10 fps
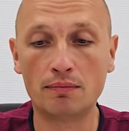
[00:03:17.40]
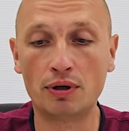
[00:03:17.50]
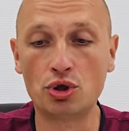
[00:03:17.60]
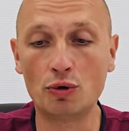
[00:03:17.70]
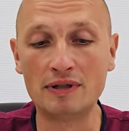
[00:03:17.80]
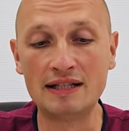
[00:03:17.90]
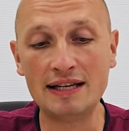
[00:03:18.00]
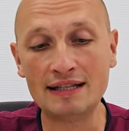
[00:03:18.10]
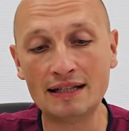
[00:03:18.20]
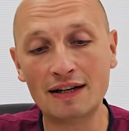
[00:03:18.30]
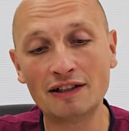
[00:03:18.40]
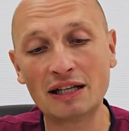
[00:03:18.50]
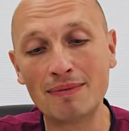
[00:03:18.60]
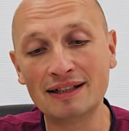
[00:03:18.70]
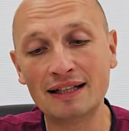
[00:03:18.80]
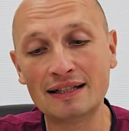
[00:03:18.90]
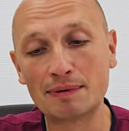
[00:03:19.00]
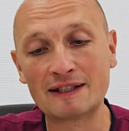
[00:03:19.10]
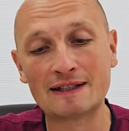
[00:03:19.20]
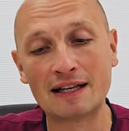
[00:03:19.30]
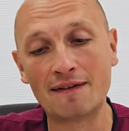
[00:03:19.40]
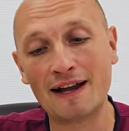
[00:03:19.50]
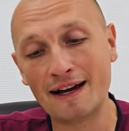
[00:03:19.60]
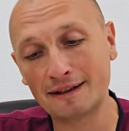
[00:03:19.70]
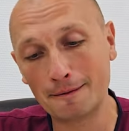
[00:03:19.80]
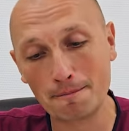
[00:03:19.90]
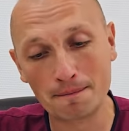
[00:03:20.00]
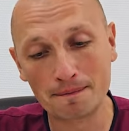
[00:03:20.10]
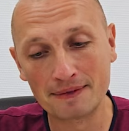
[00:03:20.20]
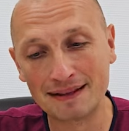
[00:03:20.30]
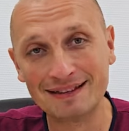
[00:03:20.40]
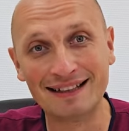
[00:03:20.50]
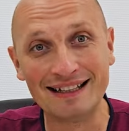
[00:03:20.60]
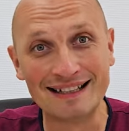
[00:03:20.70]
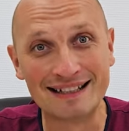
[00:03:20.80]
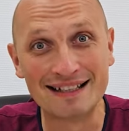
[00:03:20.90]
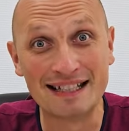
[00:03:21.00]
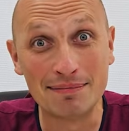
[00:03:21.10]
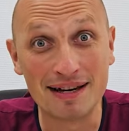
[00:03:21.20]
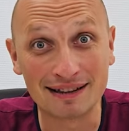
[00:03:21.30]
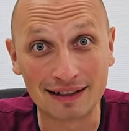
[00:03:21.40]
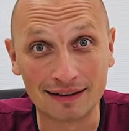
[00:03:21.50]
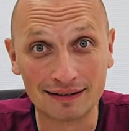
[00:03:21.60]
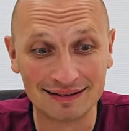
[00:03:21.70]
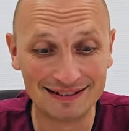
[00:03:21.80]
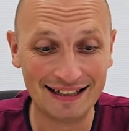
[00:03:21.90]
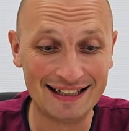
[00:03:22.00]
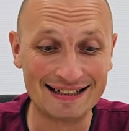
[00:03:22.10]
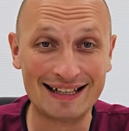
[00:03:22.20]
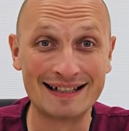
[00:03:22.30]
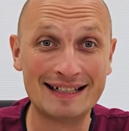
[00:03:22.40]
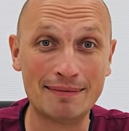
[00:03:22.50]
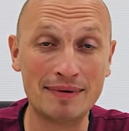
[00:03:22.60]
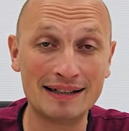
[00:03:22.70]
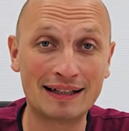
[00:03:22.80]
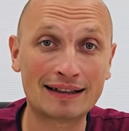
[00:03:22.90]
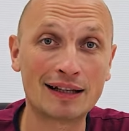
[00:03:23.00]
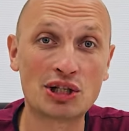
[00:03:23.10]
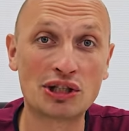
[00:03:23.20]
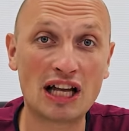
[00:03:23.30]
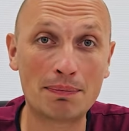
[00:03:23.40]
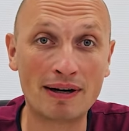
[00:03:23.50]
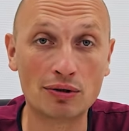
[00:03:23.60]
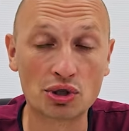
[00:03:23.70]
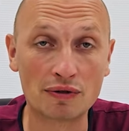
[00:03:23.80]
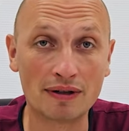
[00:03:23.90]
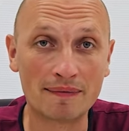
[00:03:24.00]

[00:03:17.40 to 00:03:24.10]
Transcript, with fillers: Причем здесь она в этой модели составляет 3 сантиметра. 3 сантиметра толщина подошвы.